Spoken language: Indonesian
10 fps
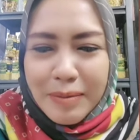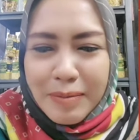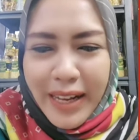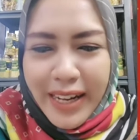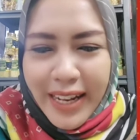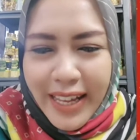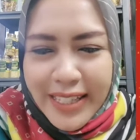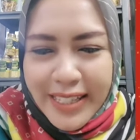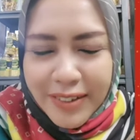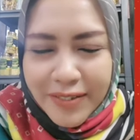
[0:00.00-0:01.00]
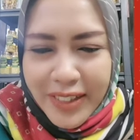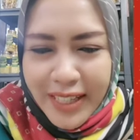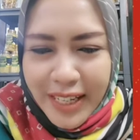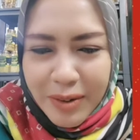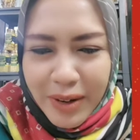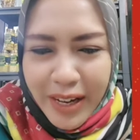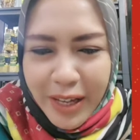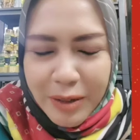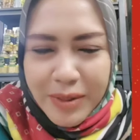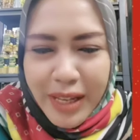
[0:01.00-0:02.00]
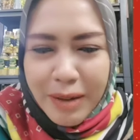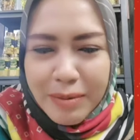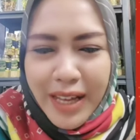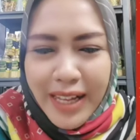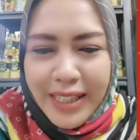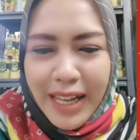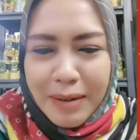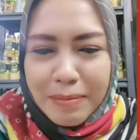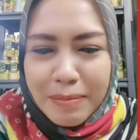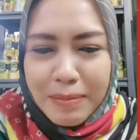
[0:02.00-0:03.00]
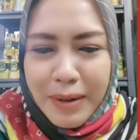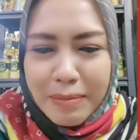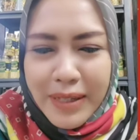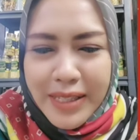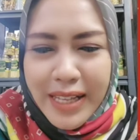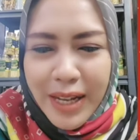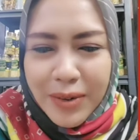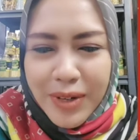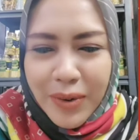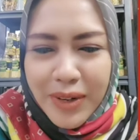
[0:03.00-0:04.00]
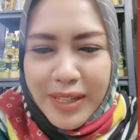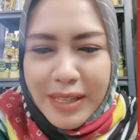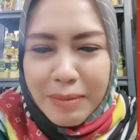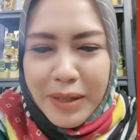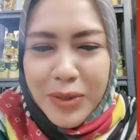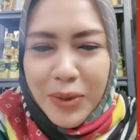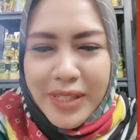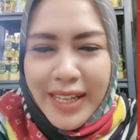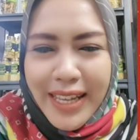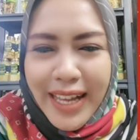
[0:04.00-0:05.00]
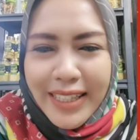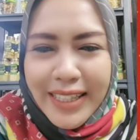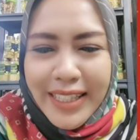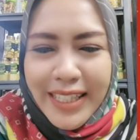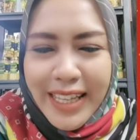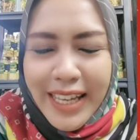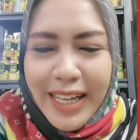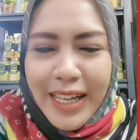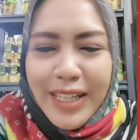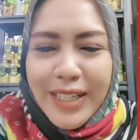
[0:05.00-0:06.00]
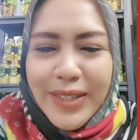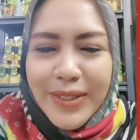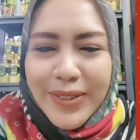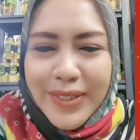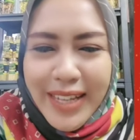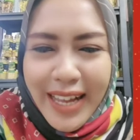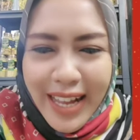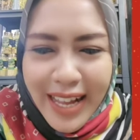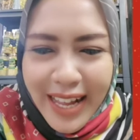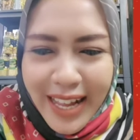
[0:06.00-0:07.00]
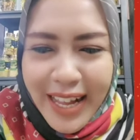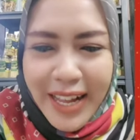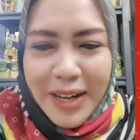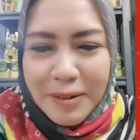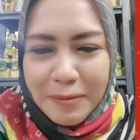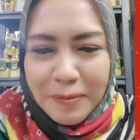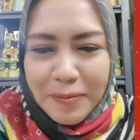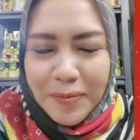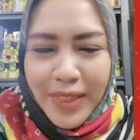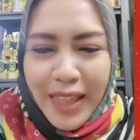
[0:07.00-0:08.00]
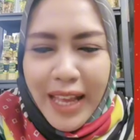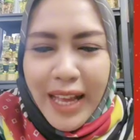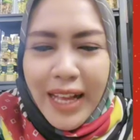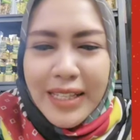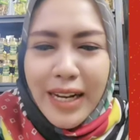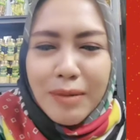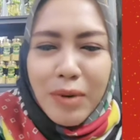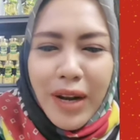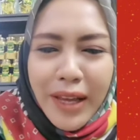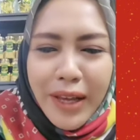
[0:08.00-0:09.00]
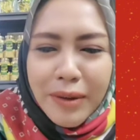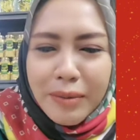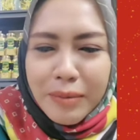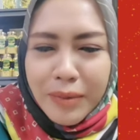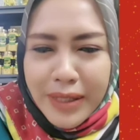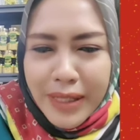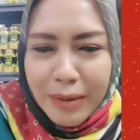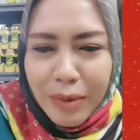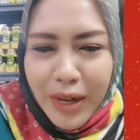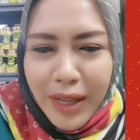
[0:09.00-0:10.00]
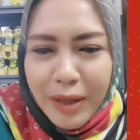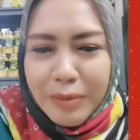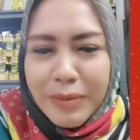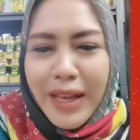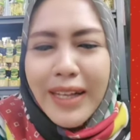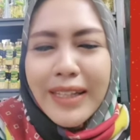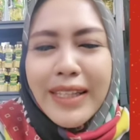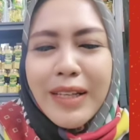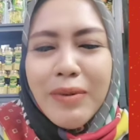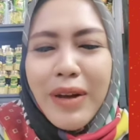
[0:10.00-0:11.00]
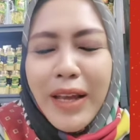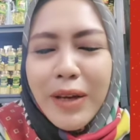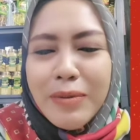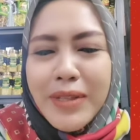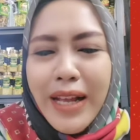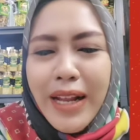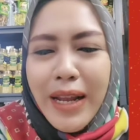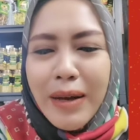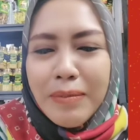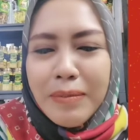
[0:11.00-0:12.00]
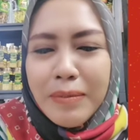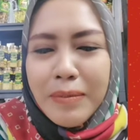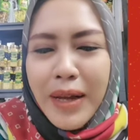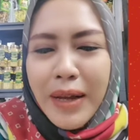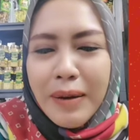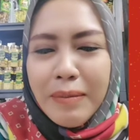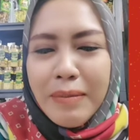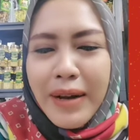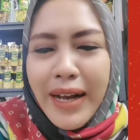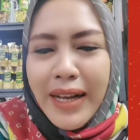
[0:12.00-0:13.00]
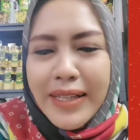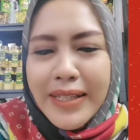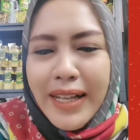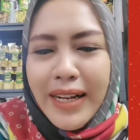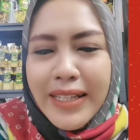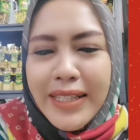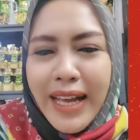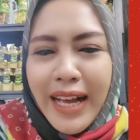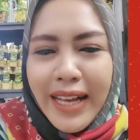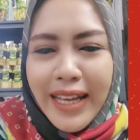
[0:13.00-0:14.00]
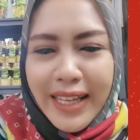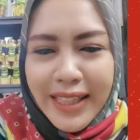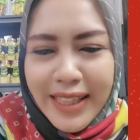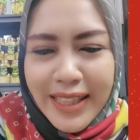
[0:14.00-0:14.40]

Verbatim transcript: Mbak Dea Safitri Waalaikumsalam Yanti Apa Mas Garuda udah sampai Jogja Yanti? Sudah Assalamualaikum Assalamualaikum Yangti Waalaikumsalam Mbak Azel Yahid.